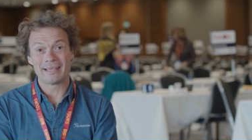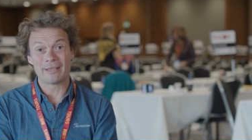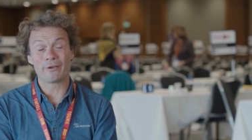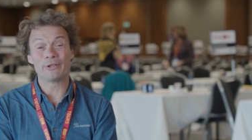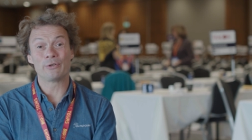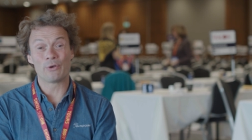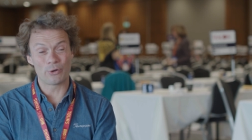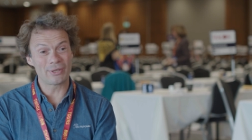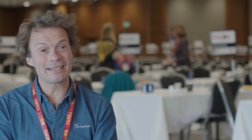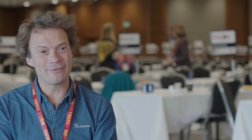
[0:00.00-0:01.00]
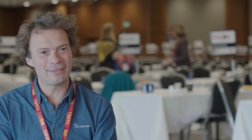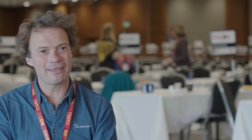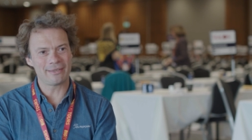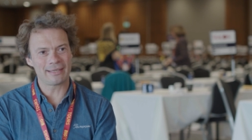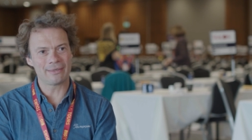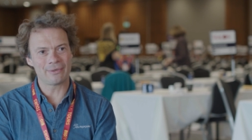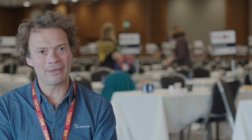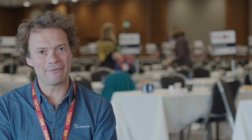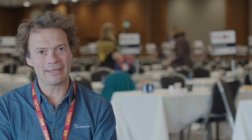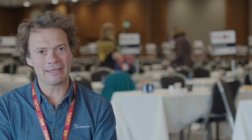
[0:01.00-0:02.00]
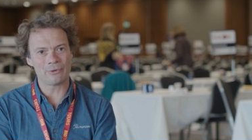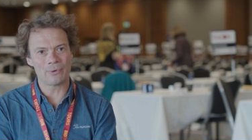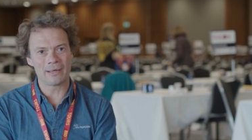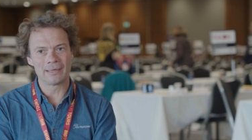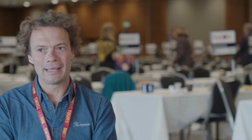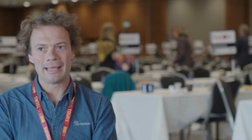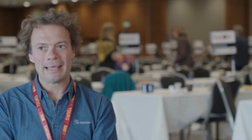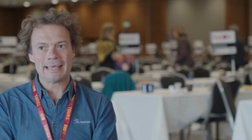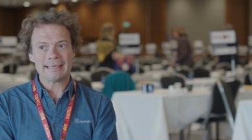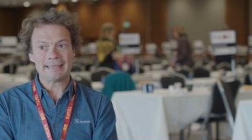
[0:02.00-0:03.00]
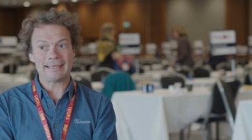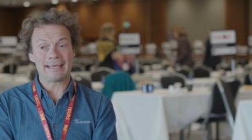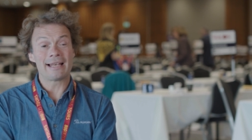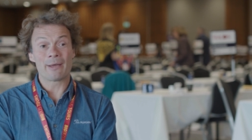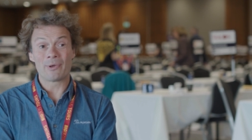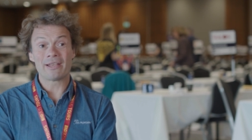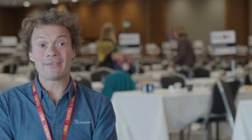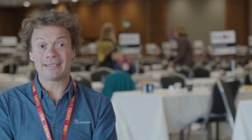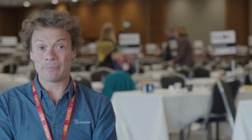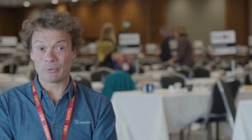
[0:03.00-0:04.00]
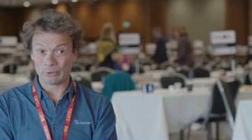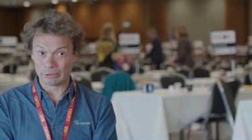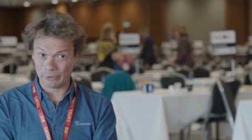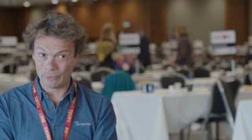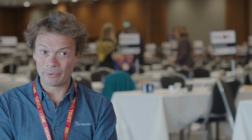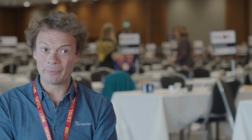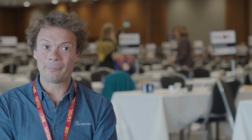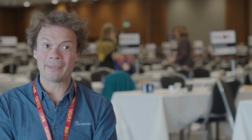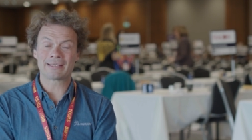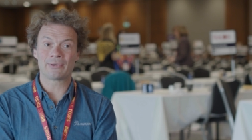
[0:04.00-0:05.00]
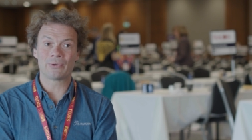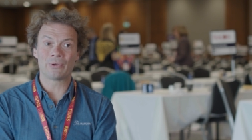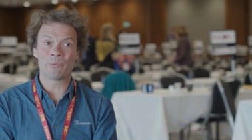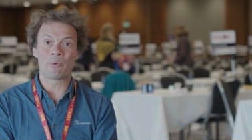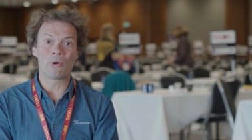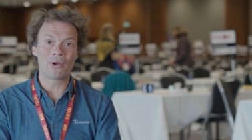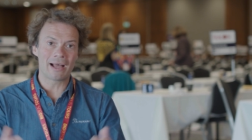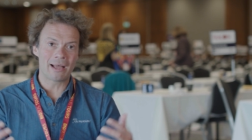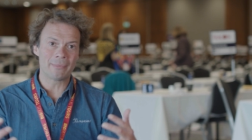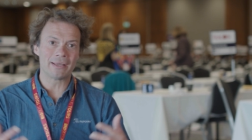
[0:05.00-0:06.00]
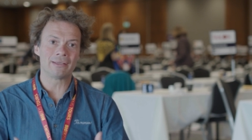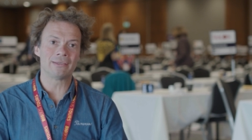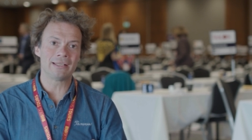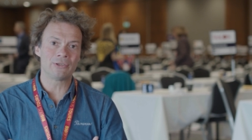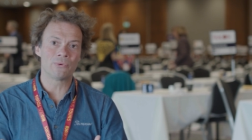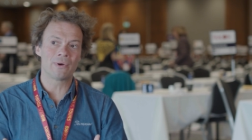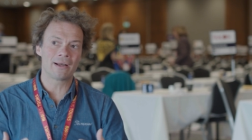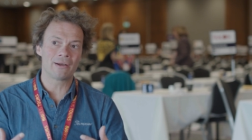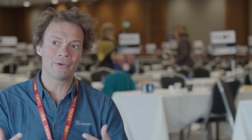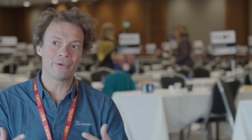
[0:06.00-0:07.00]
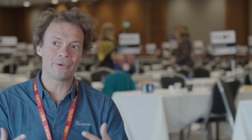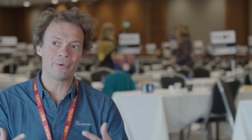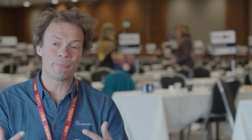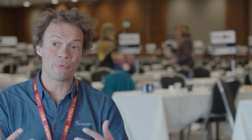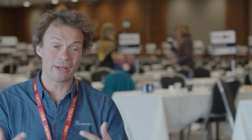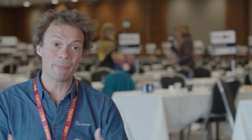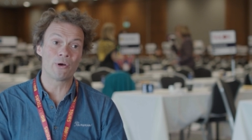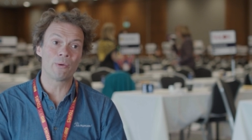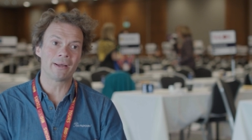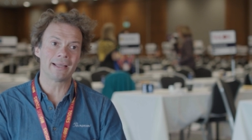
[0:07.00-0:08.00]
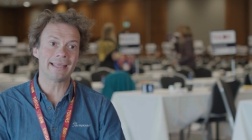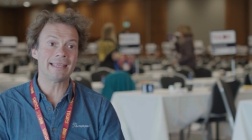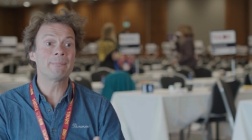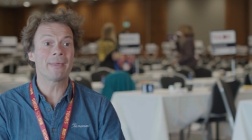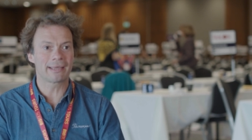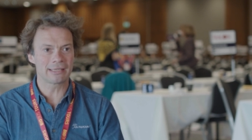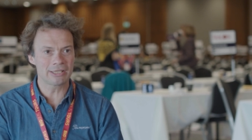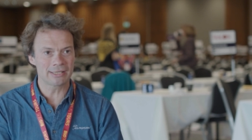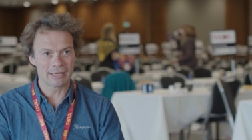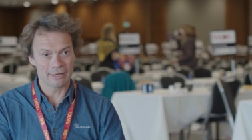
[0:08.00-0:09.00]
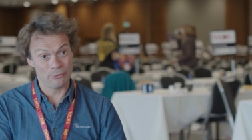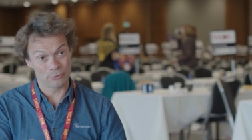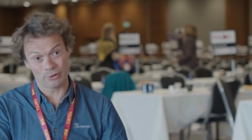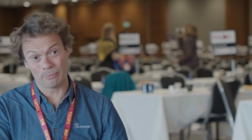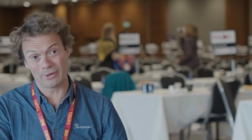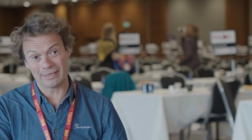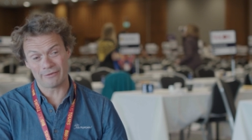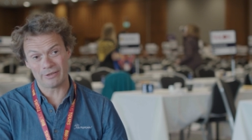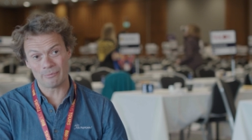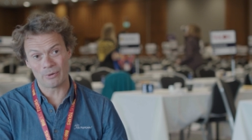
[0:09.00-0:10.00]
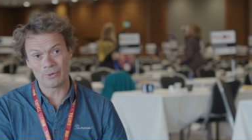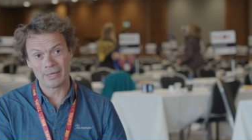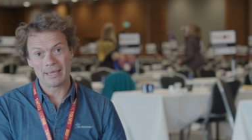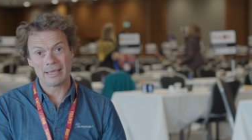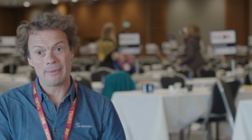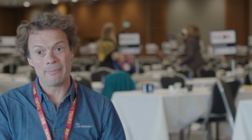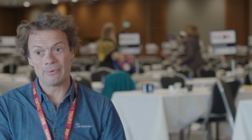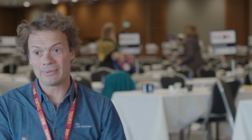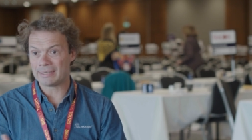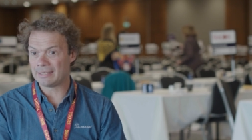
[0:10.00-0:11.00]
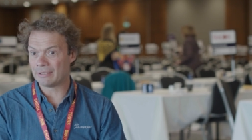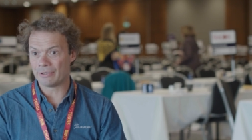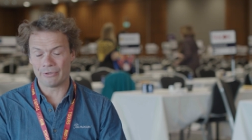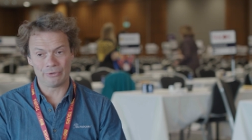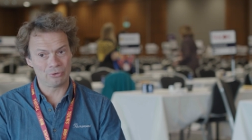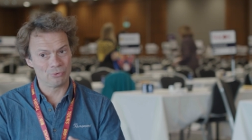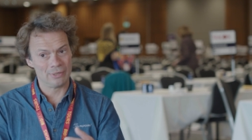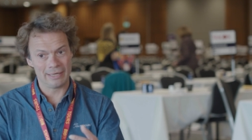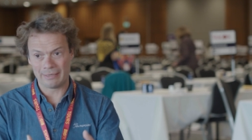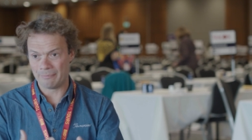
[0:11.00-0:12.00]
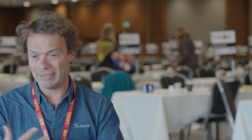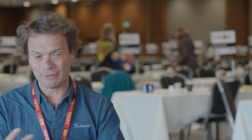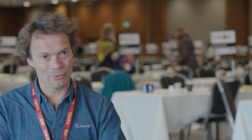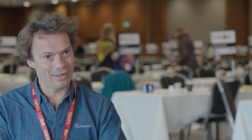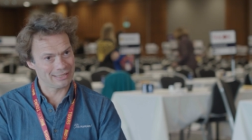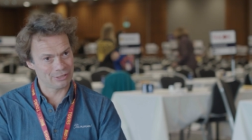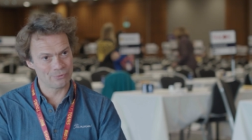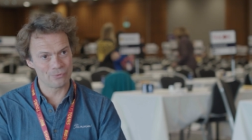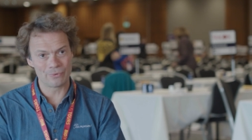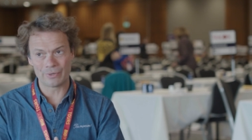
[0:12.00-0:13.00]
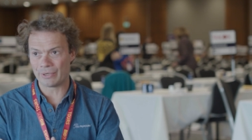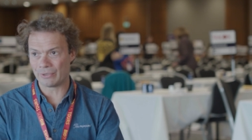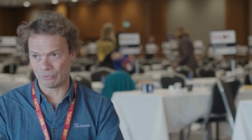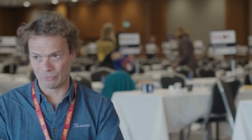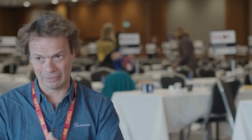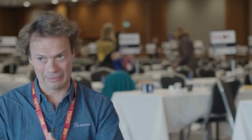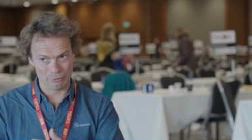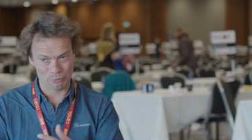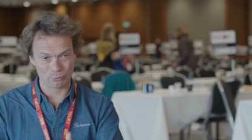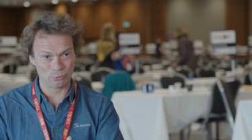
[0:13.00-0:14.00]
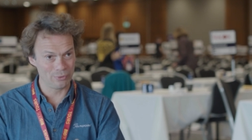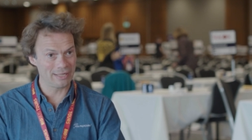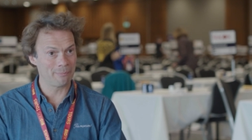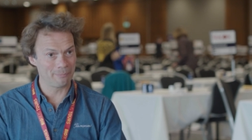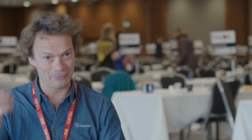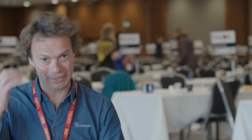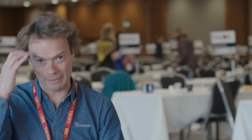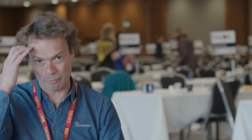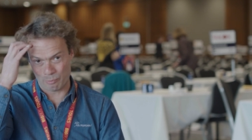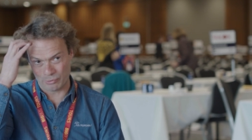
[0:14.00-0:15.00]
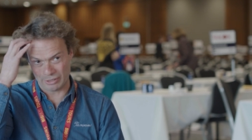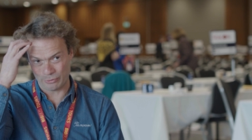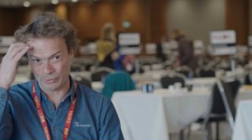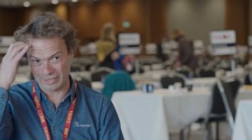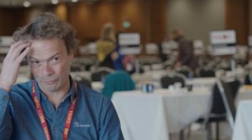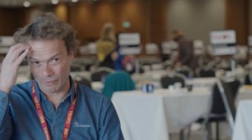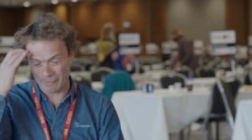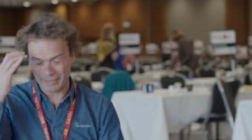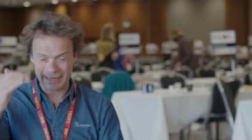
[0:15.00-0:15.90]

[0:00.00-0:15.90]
d'avoir une grande activité avec, euh, avec ETOA. C'est clairement un investissement dans le temps, parce que le programme d'ETOA pour les membres est hyper riche, non seulement les événements, mais aussi euh, toutes les mises en relation, euh, tout le contenu qui est, qui est, proposé sur le site web.